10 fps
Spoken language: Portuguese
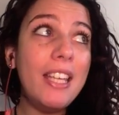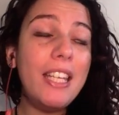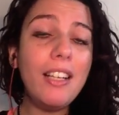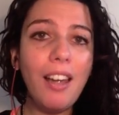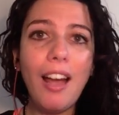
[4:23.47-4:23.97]

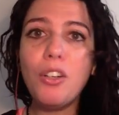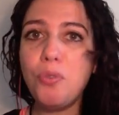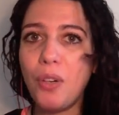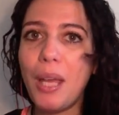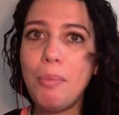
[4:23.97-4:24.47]
E claro, eu
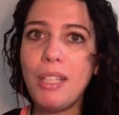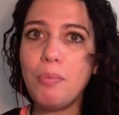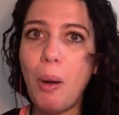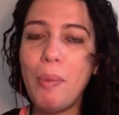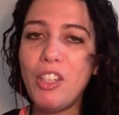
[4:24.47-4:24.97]
foquei
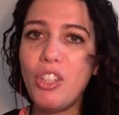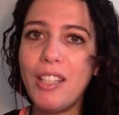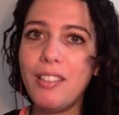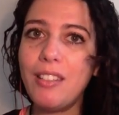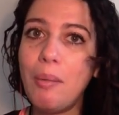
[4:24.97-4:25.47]
principalmente
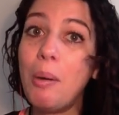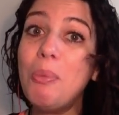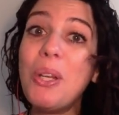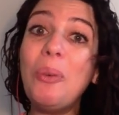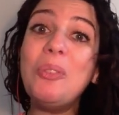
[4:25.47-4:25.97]
nesse tema
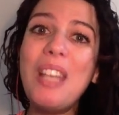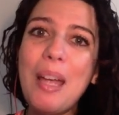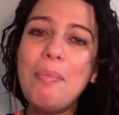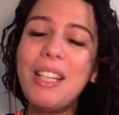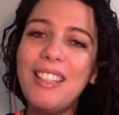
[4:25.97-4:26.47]
porque é um
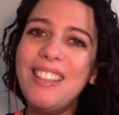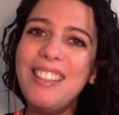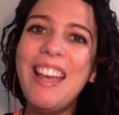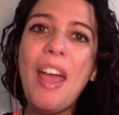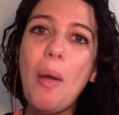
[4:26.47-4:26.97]
tema
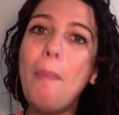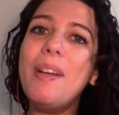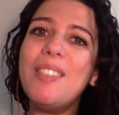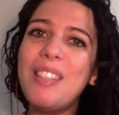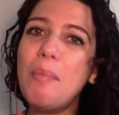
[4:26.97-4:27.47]
que eu
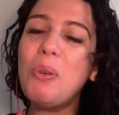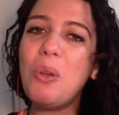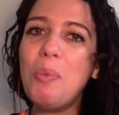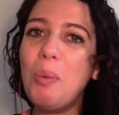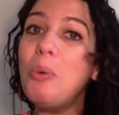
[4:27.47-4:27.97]
percebo
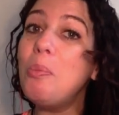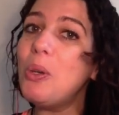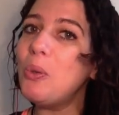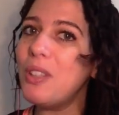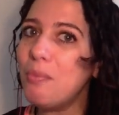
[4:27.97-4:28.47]
que o meu
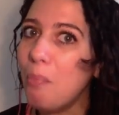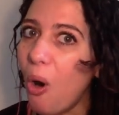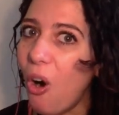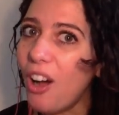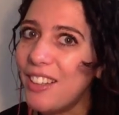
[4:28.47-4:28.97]
público que
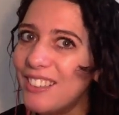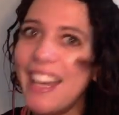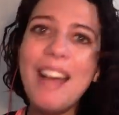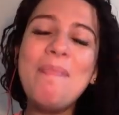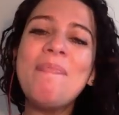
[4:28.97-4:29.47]
mora,
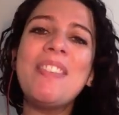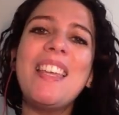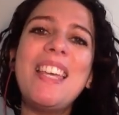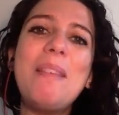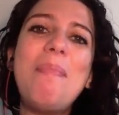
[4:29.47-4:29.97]
né,
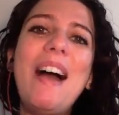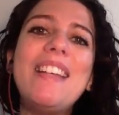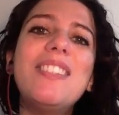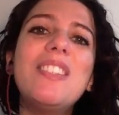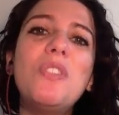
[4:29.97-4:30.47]
em
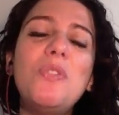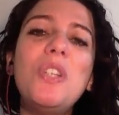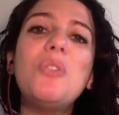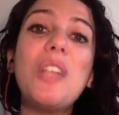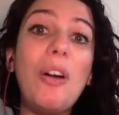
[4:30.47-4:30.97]
países
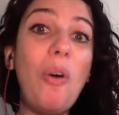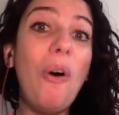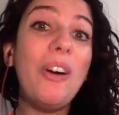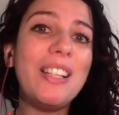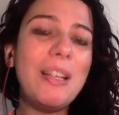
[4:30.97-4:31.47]
frios, que
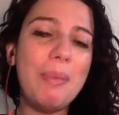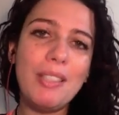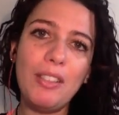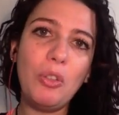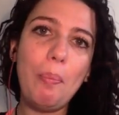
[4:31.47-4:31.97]
agora tá
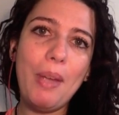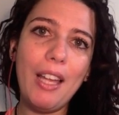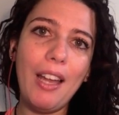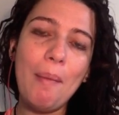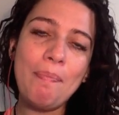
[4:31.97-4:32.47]
passando
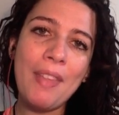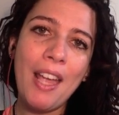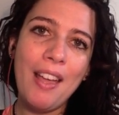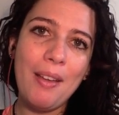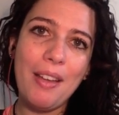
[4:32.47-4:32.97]
pela
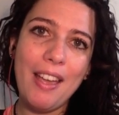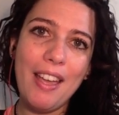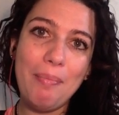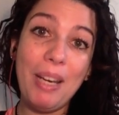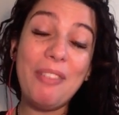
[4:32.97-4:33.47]

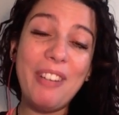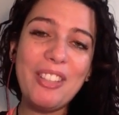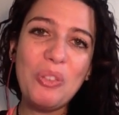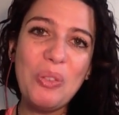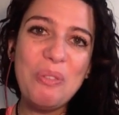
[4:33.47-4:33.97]
é, pela
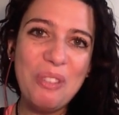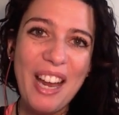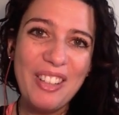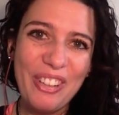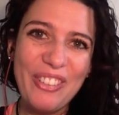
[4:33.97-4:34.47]
fase do
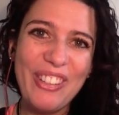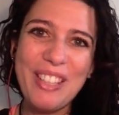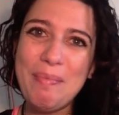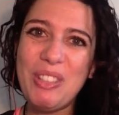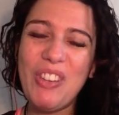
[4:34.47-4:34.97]
inverno. Agora
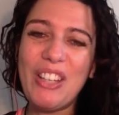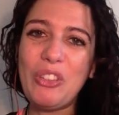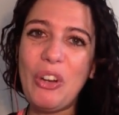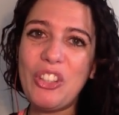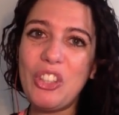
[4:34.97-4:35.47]
o hemisfério
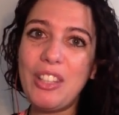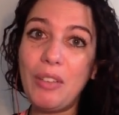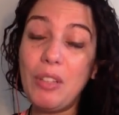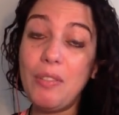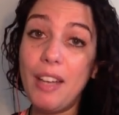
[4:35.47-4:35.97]
norte está
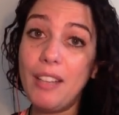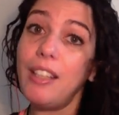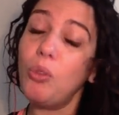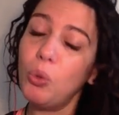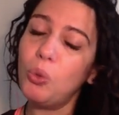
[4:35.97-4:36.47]
no, inverno,
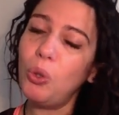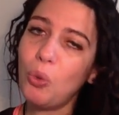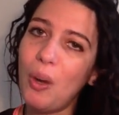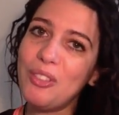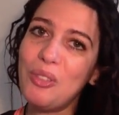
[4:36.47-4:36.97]
tá no
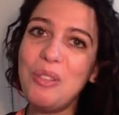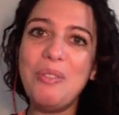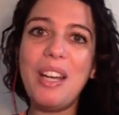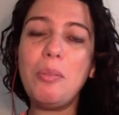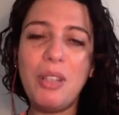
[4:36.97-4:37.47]
outono, quase no
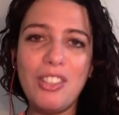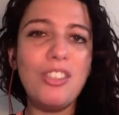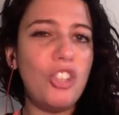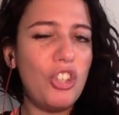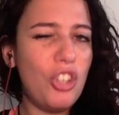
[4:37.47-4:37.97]
inverno, mas a
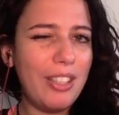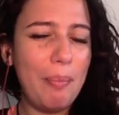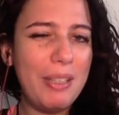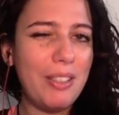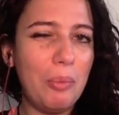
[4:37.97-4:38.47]
gente já está
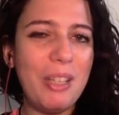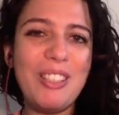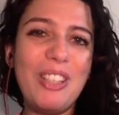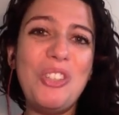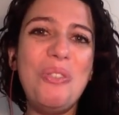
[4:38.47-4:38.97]
passando
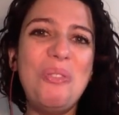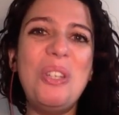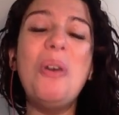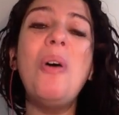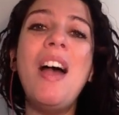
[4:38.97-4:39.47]
bastante
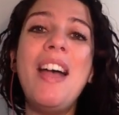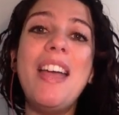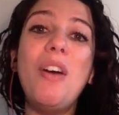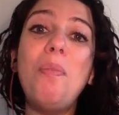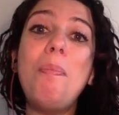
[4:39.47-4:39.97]
frio.
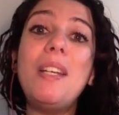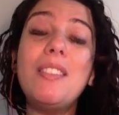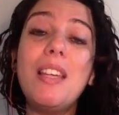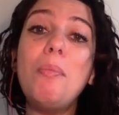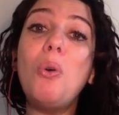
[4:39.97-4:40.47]
Eu
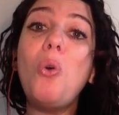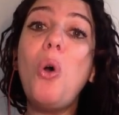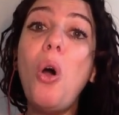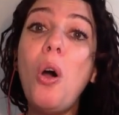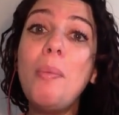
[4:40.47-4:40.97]
percebo
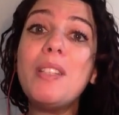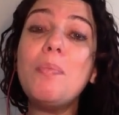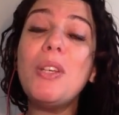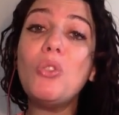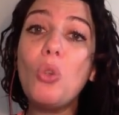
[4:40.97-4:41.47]
como as
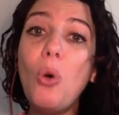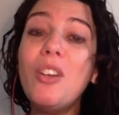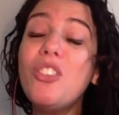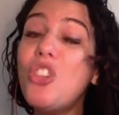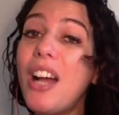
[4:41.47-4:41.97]

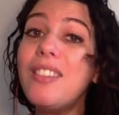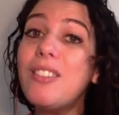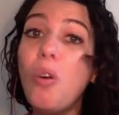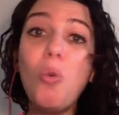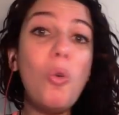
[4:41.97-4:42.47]
pessoas já
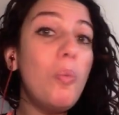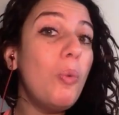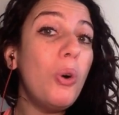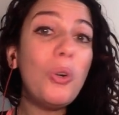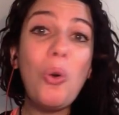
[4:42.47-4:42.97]
estão com
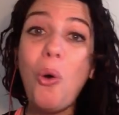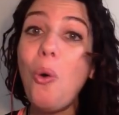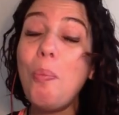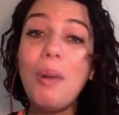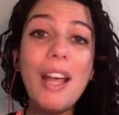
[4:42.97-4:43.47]
humor
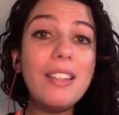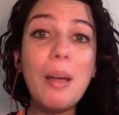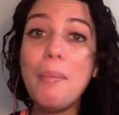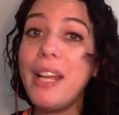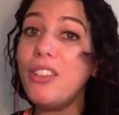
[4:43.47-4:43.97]

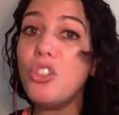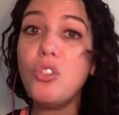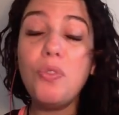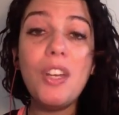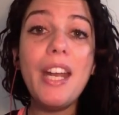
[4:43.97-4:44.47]
completamente
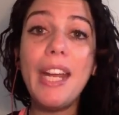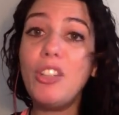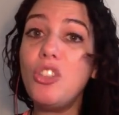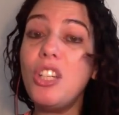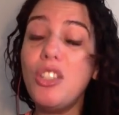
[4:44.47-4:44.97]

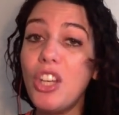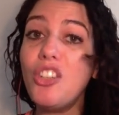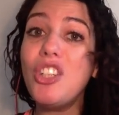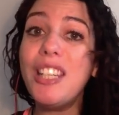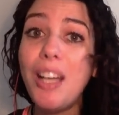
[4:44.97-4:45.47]
diferente e
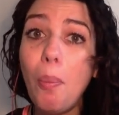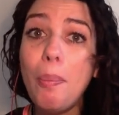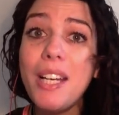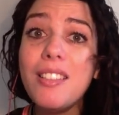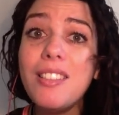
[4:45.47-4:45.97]
gente não
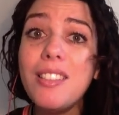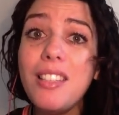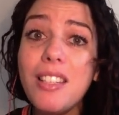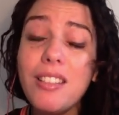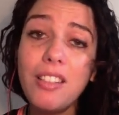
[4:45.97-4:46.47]

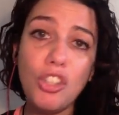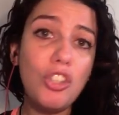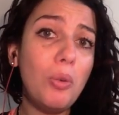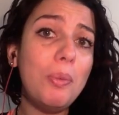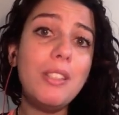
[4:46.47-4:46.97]
precisa, a
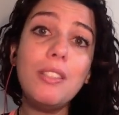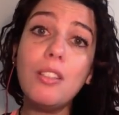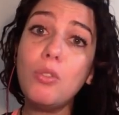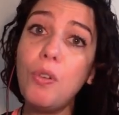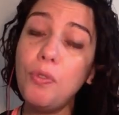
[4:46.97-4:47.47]
gente não
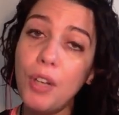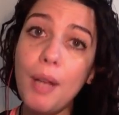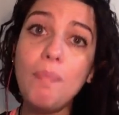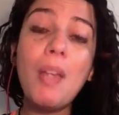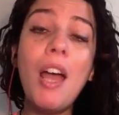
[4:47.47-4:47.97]
precisa sofrer.